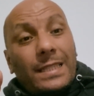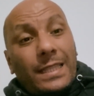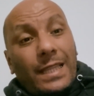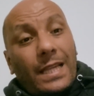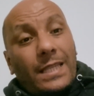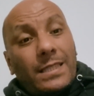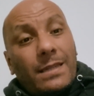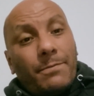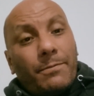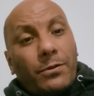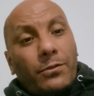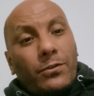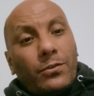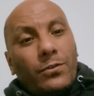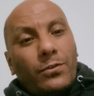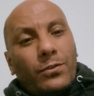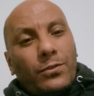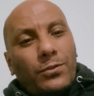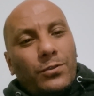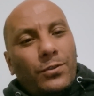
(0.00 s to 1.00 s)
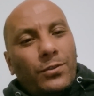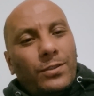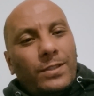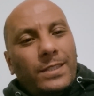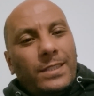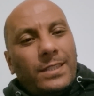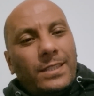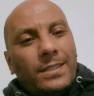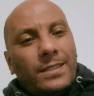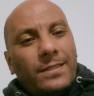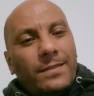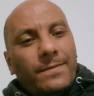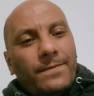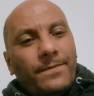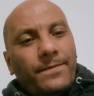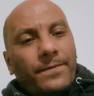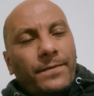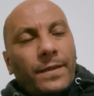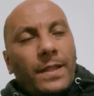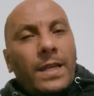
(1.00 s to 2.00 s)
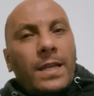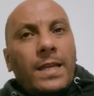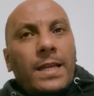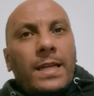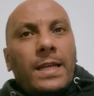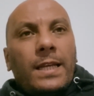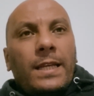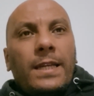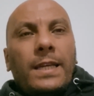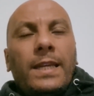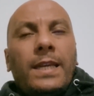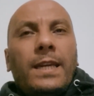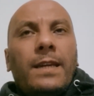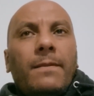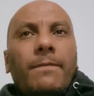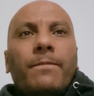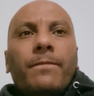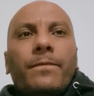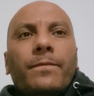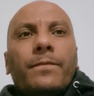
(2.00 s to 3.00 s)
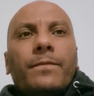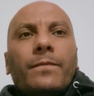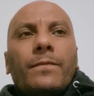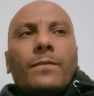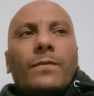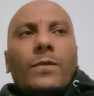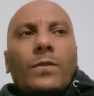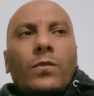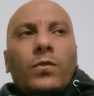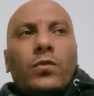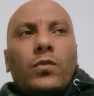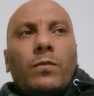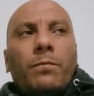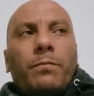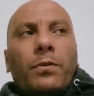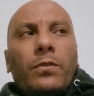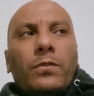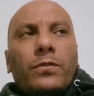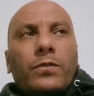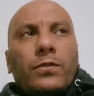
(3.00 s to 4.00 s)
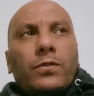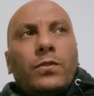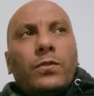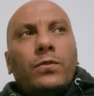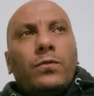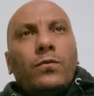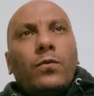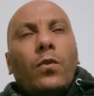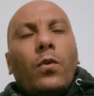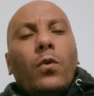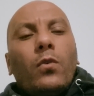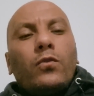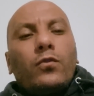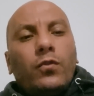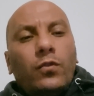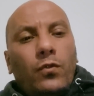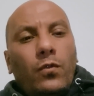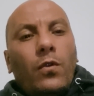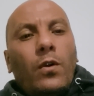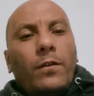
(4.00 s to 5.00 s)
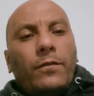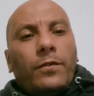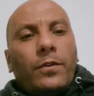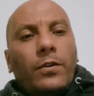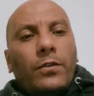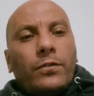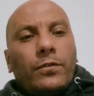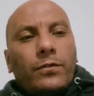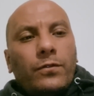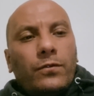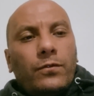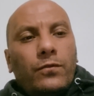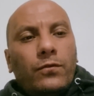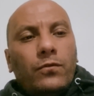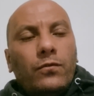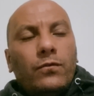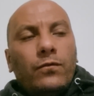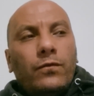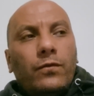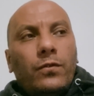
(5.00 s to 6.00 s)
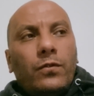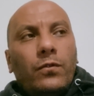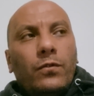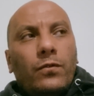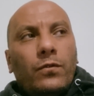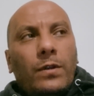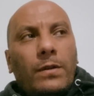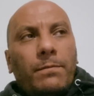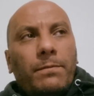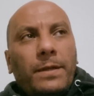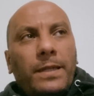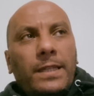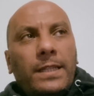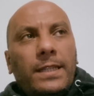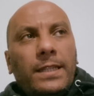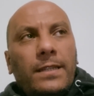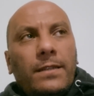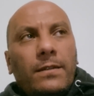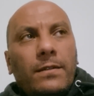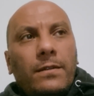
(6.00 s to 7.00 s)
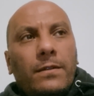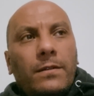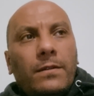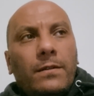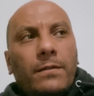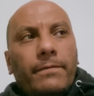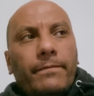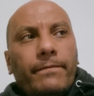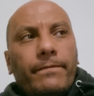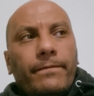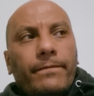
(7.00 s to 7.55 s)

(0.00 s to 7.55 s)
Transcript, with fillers: Très important que je le dise. Et je pense que nous reculons en France. Nous venons un pays euh,